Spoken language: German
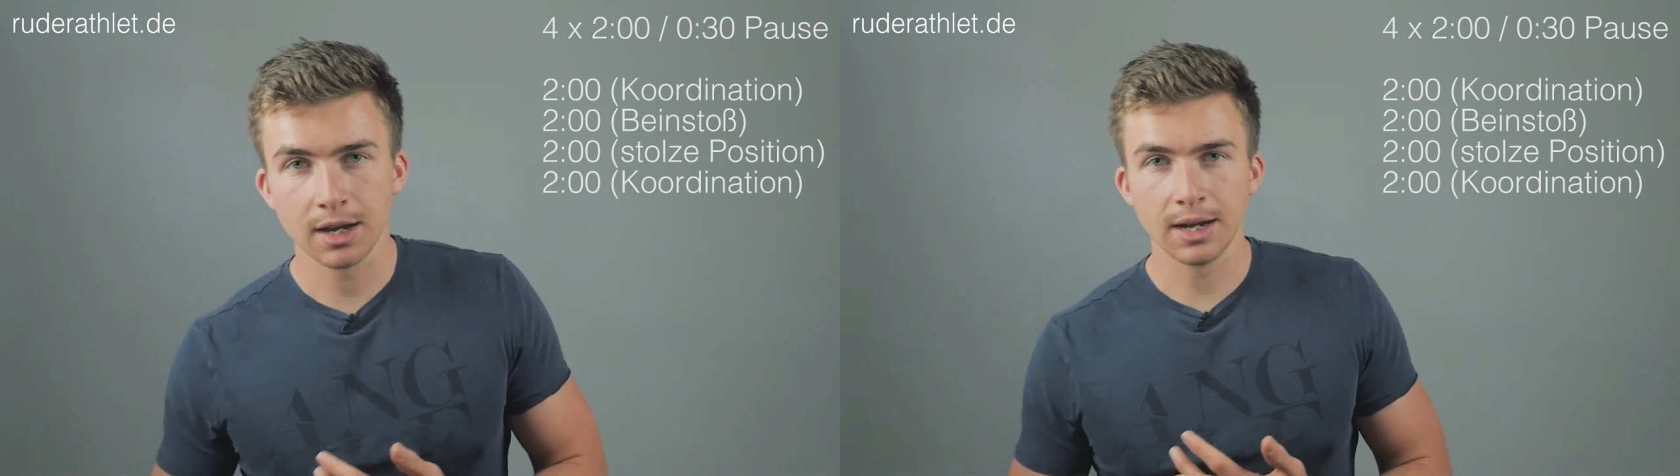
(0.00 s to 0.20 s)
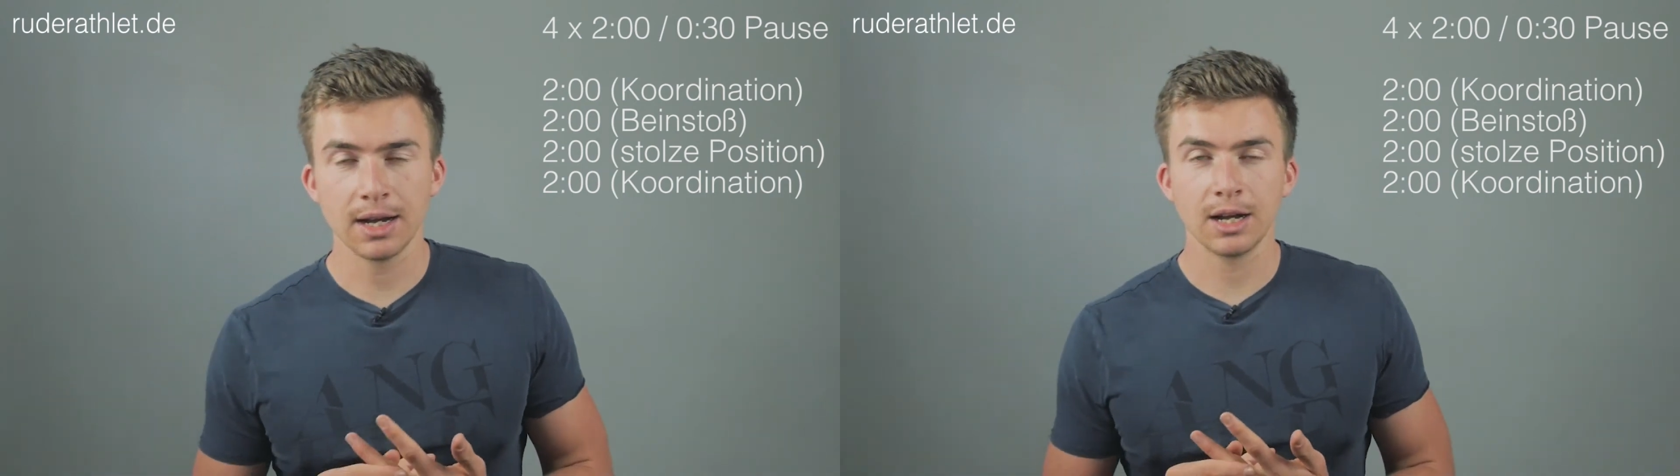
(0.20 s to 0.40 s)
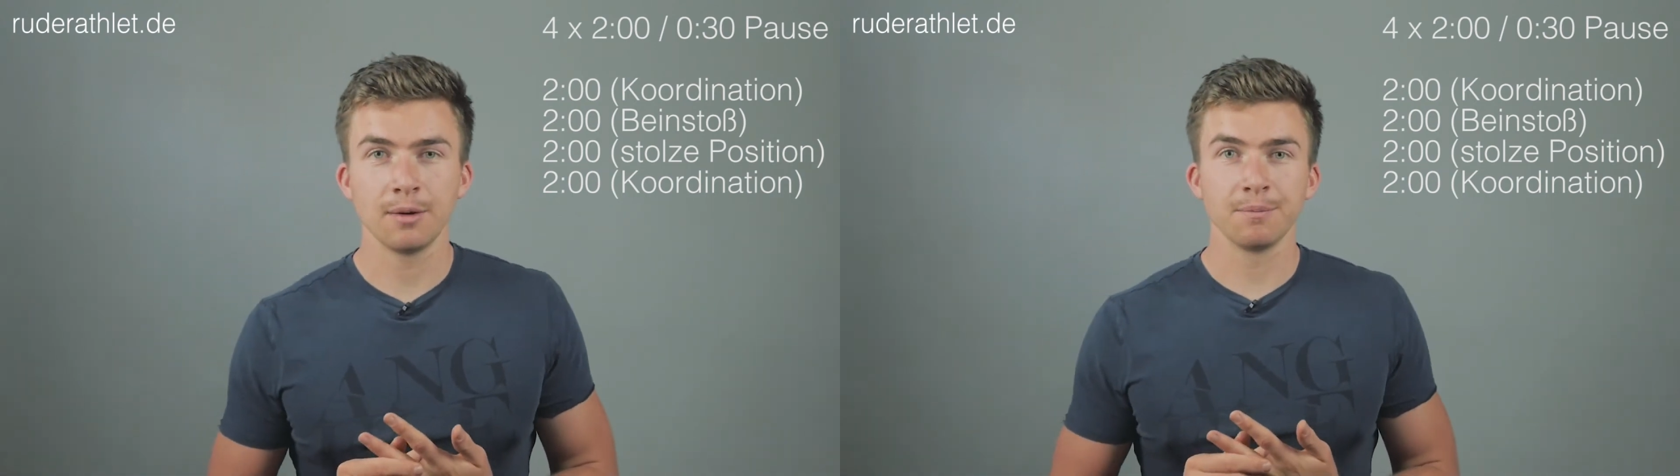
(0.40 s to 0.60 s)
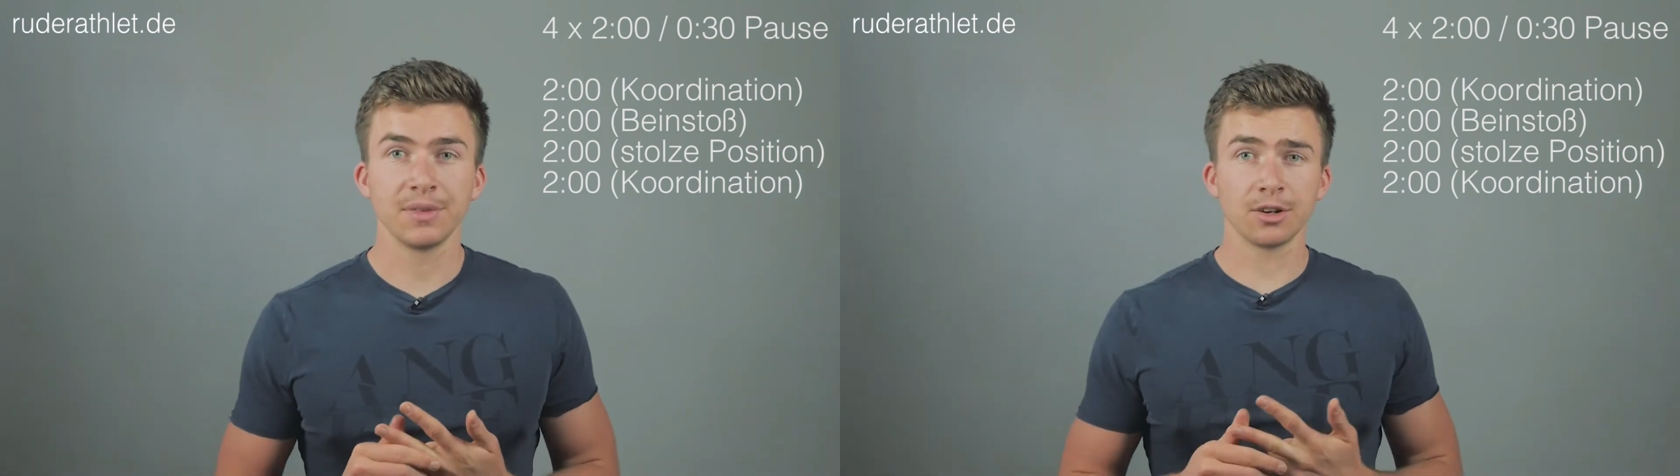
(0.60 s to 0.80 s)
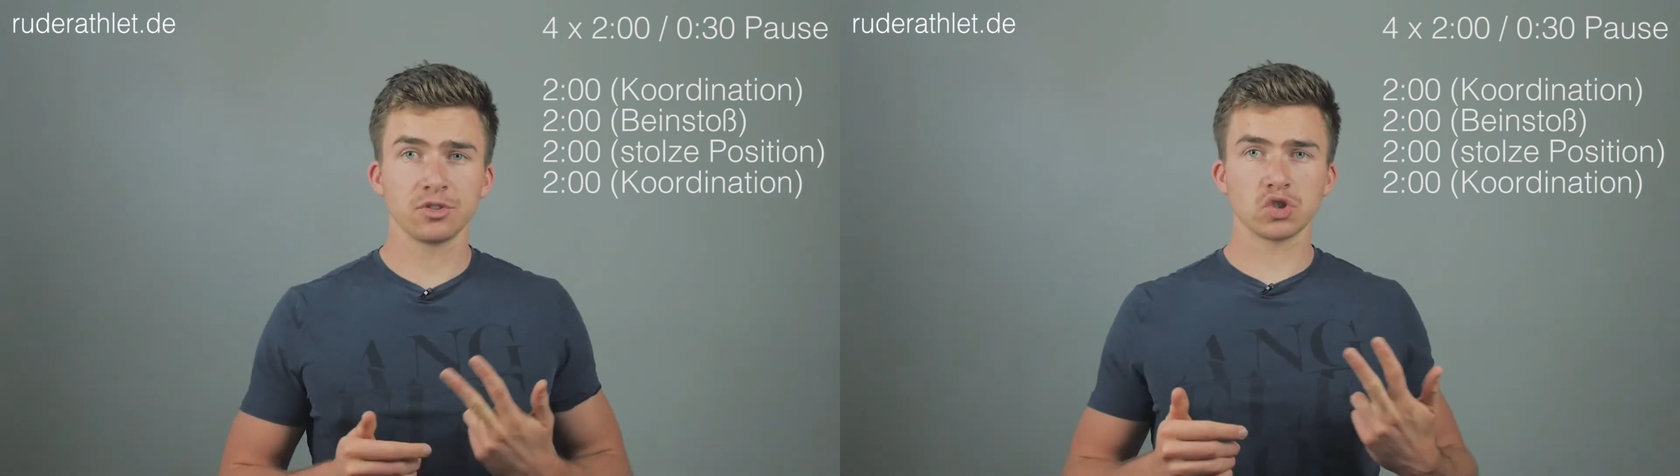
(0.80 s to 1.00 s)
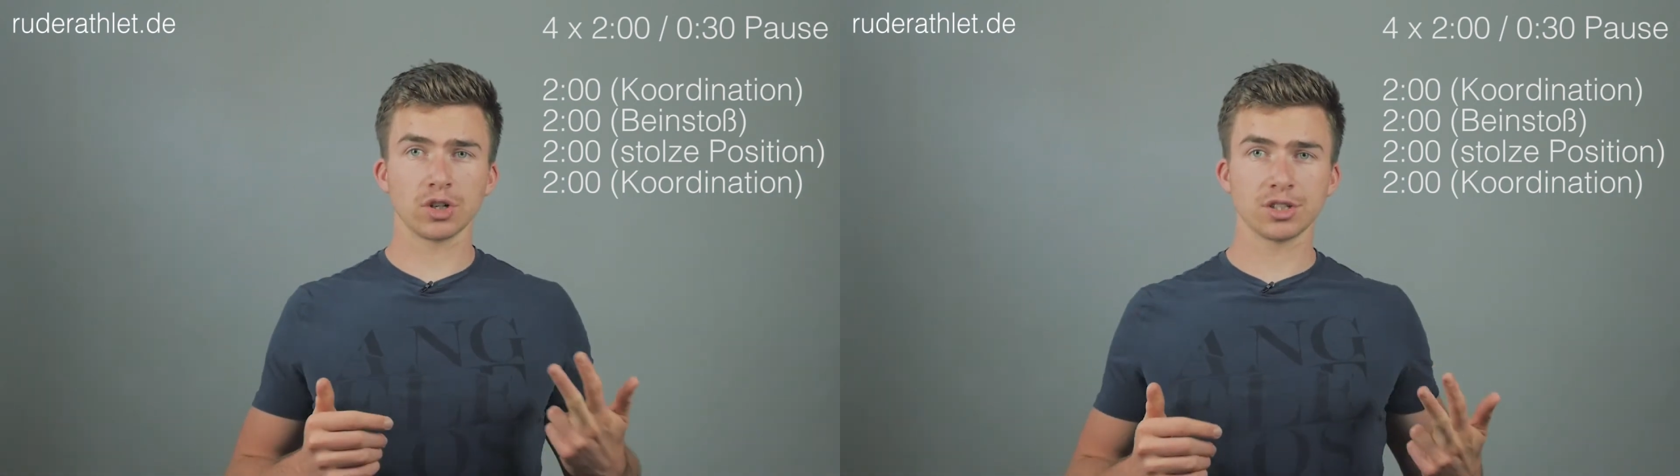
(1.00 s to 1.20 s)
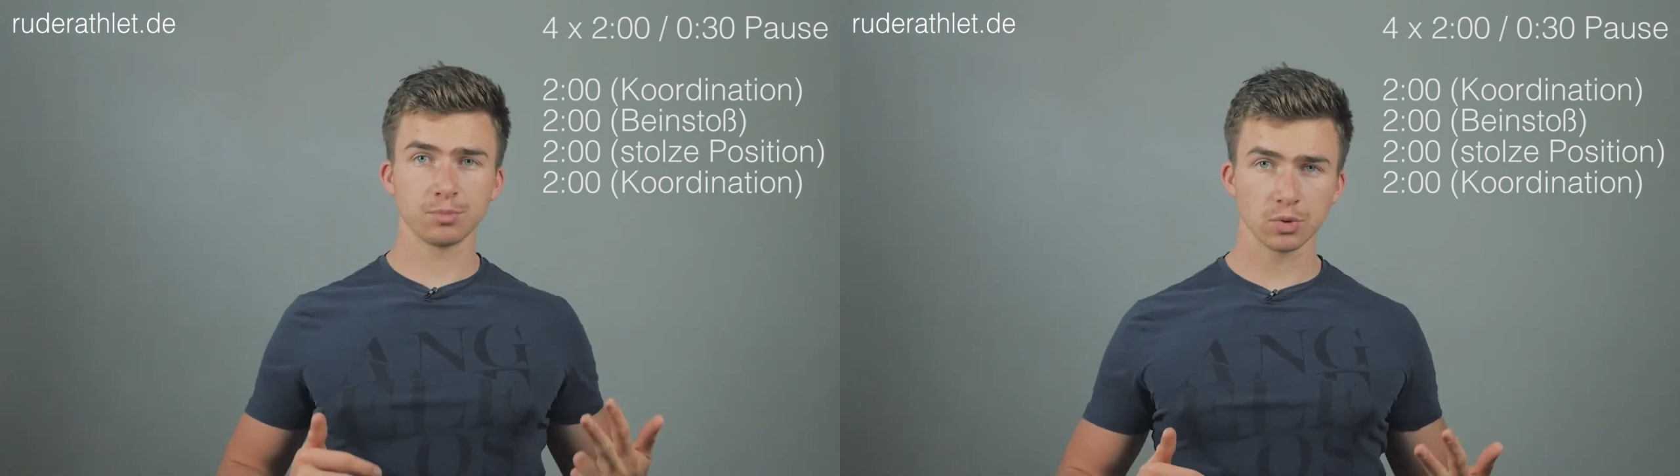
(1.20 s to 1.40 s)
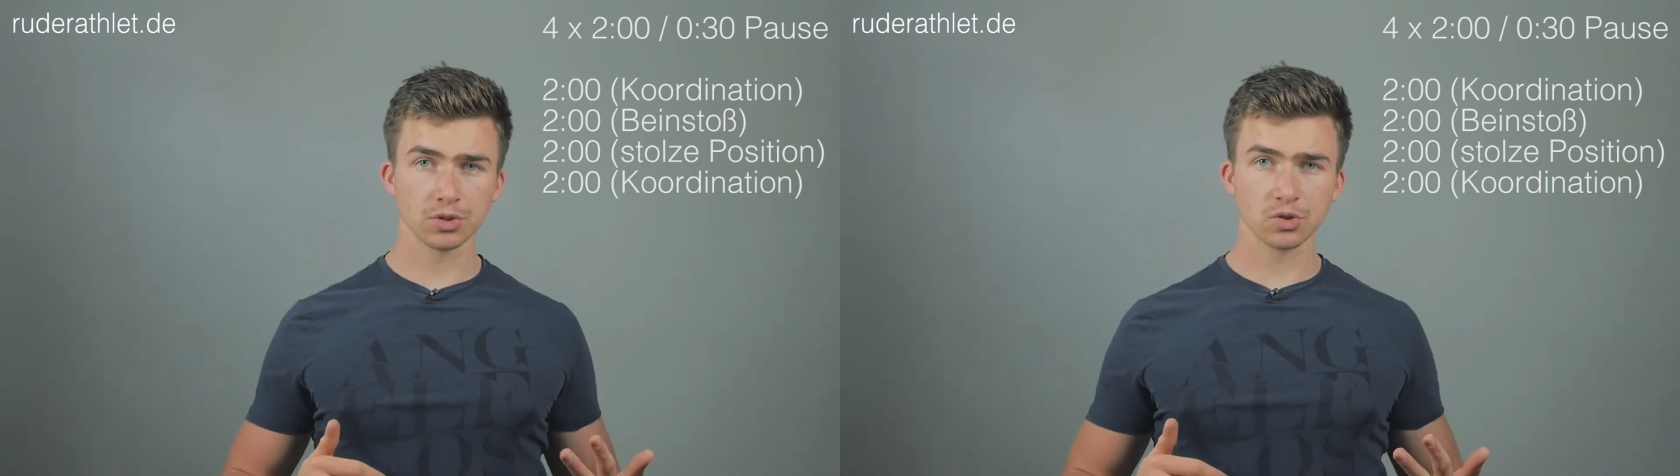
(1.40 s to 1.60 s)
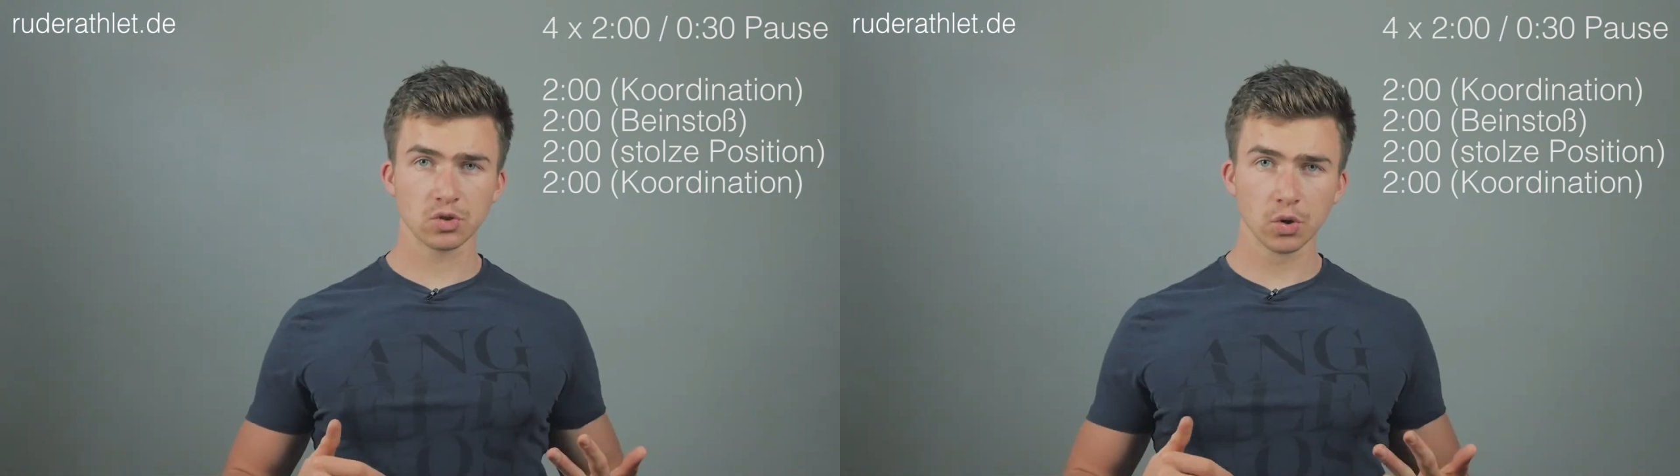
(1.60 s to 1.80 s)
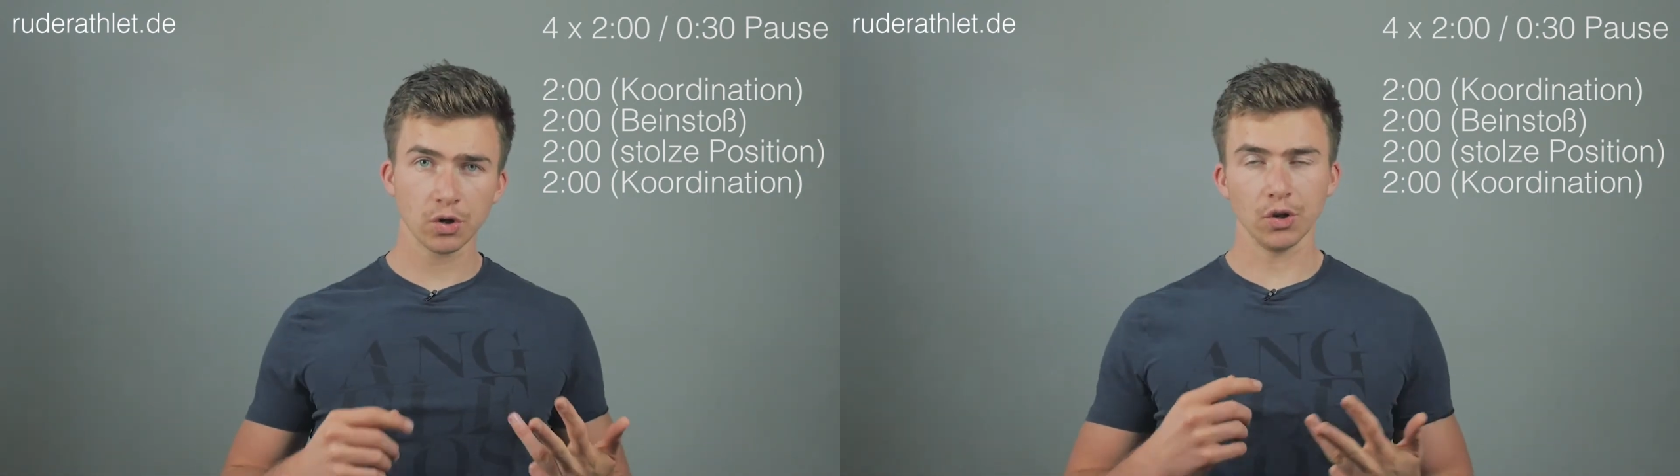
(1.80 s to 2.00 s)
Ähm, dann auf die stolze
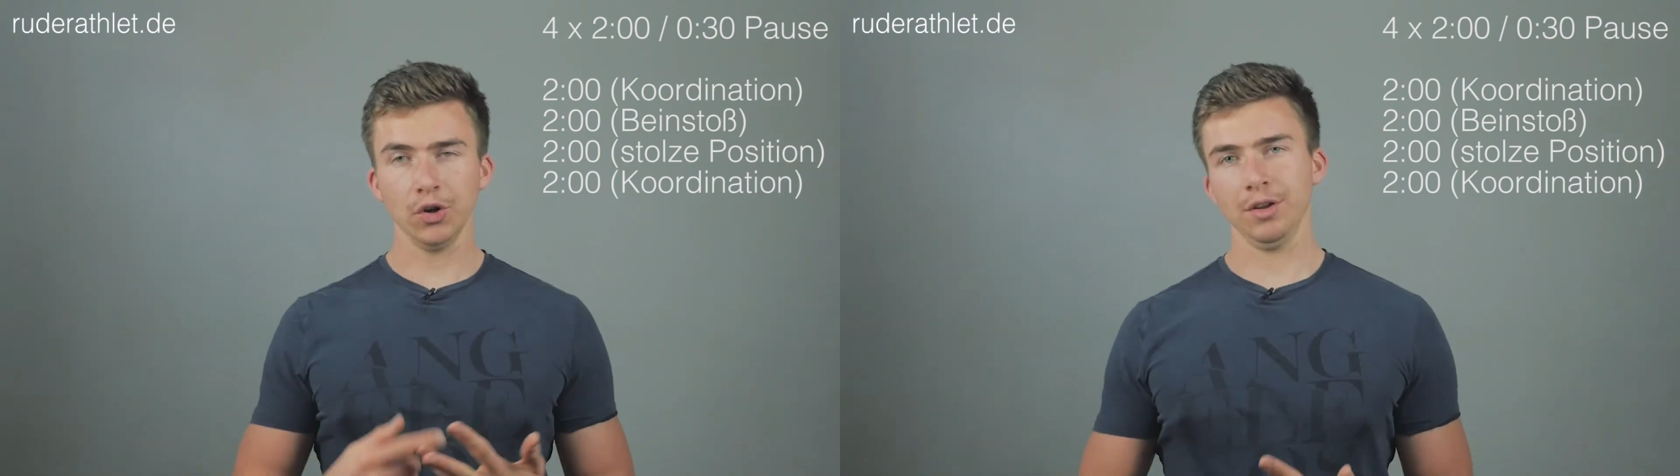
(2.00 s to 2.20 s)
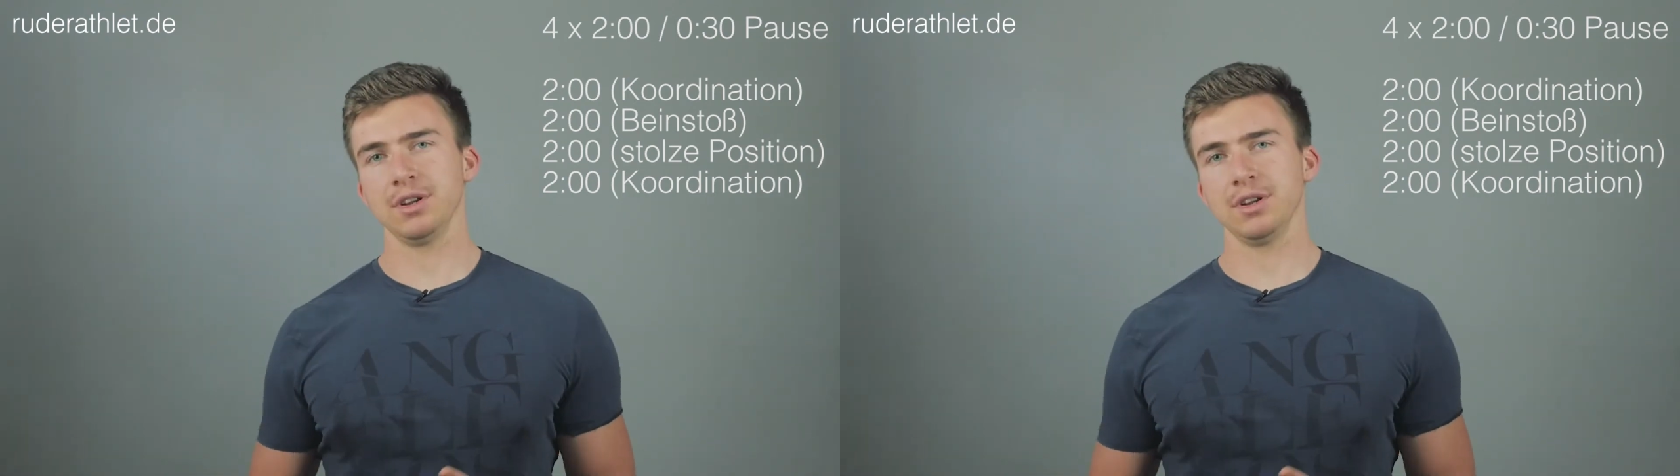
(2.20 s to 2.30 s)
Position und dann